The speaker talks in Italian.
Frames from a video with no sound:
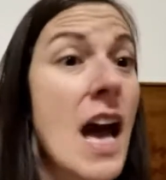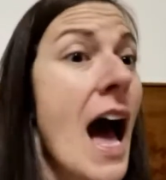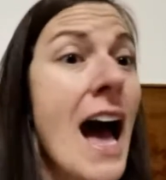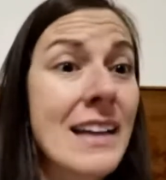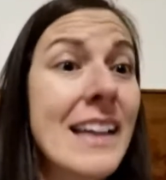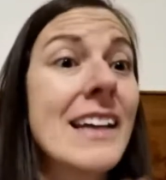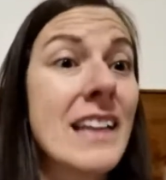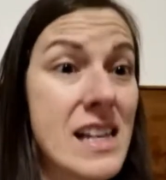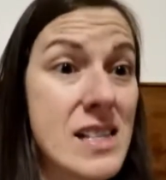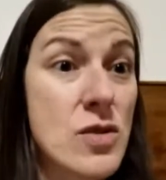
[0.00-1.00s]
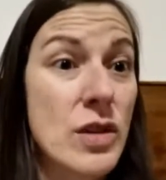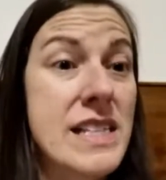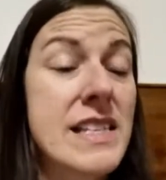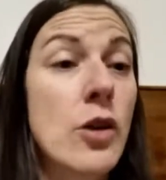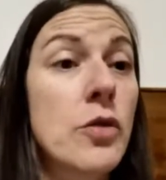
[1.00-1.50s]
infatti. anche adesso che
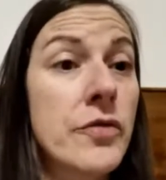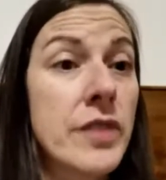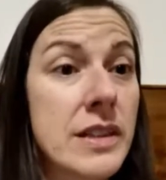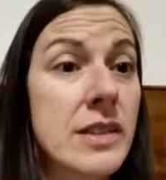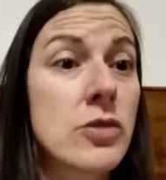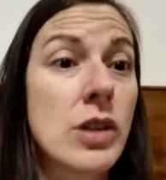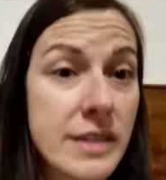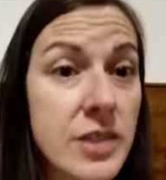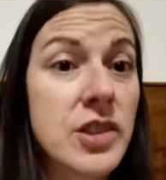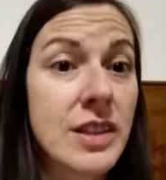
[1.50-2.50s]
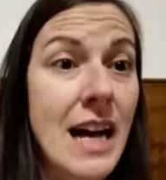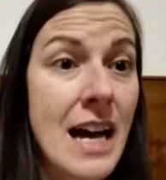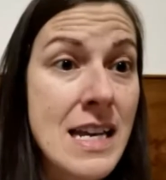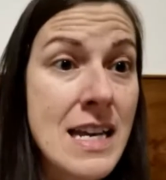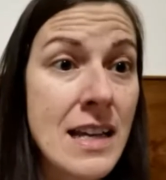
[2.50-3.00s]
si è convertito al
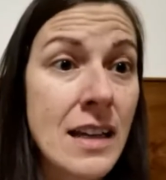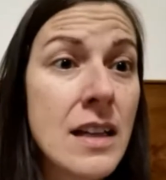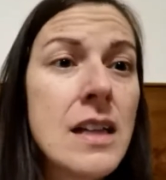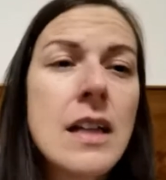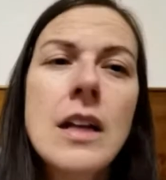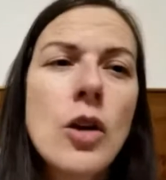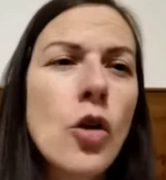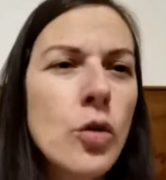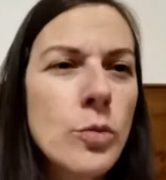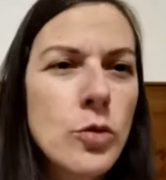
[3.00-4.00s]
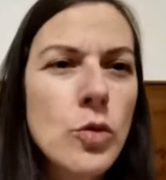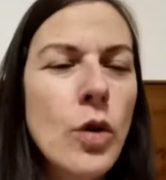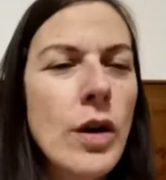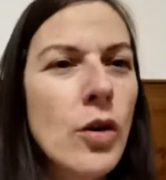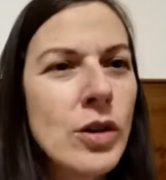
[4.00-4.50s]
digitale
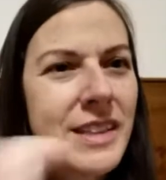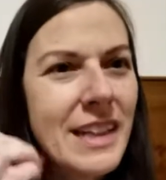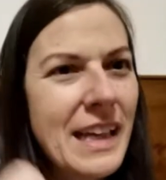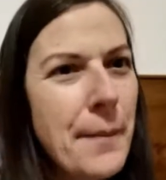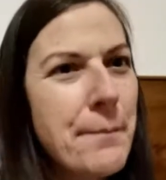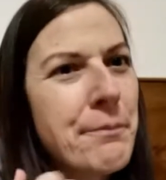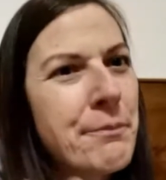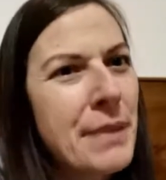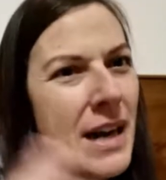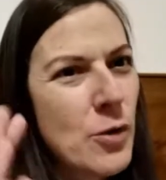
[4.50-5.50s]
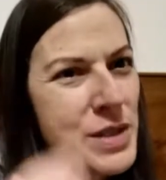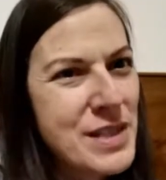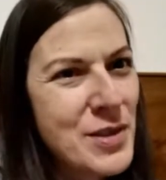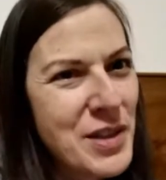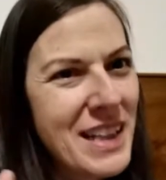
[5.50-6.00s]
comunque Luda. oltre che per la
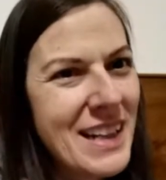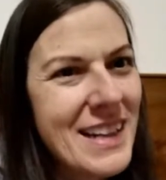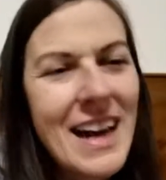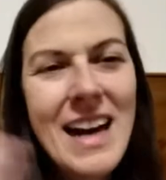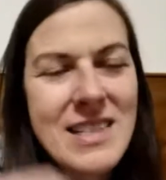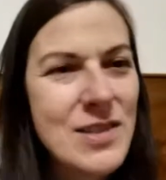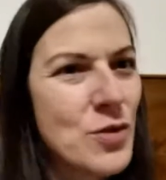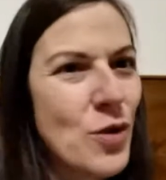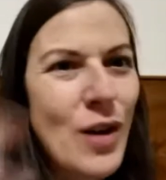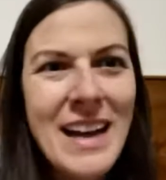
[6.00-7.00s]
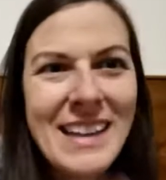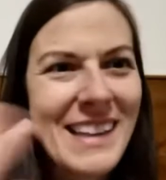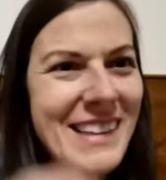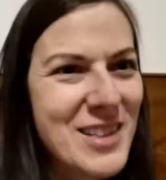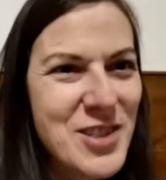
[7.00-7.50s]
questione del grasso anche
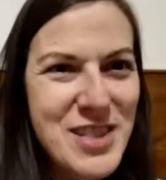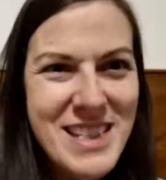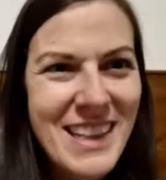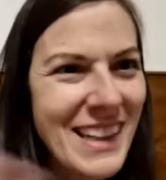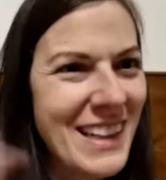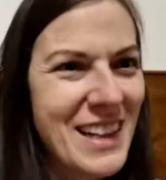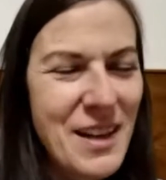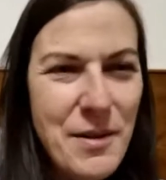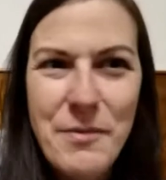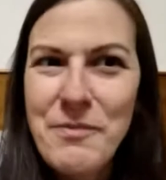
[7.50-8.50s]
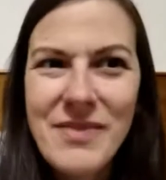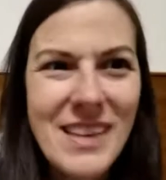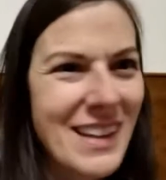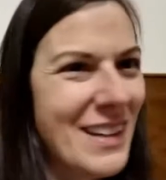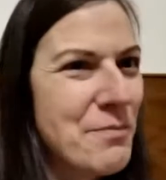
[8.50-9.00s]
i touchscreen
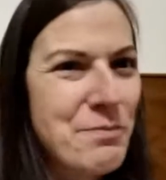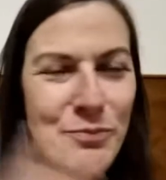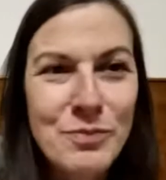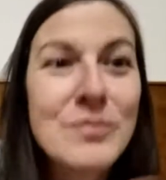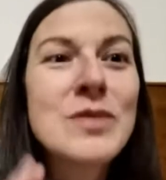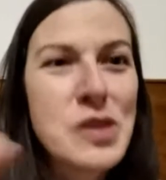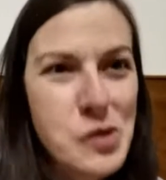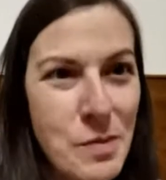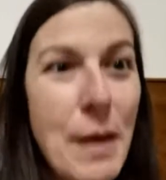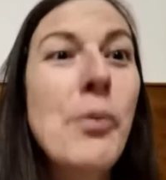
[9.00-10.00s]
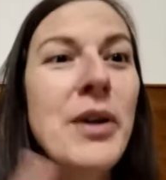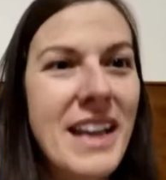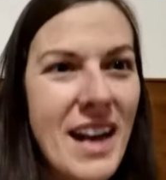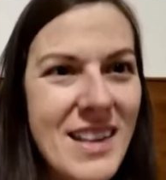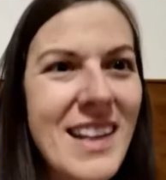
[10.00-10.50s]
sì. insomma puoi
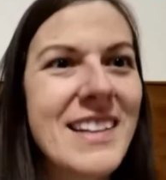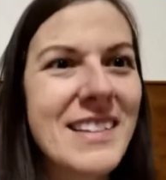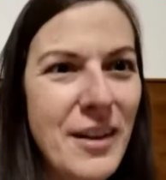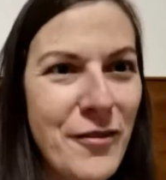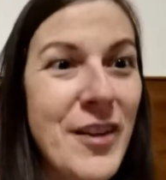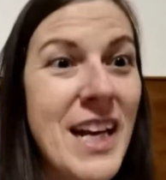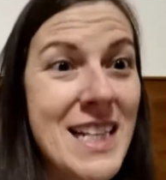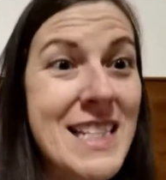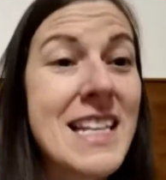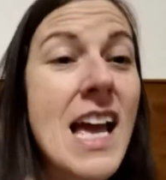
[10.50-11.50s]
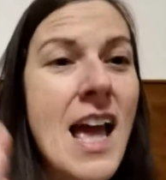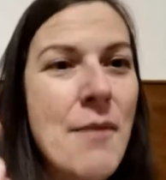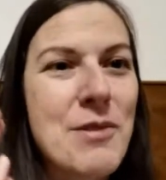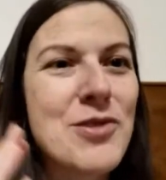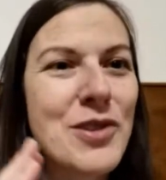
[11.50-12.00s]
creare delle interferenze è a
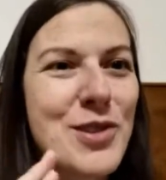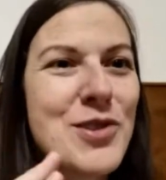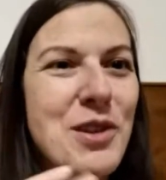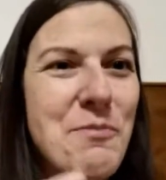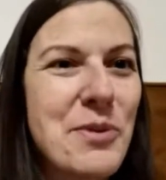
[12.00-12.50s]
maggior ragione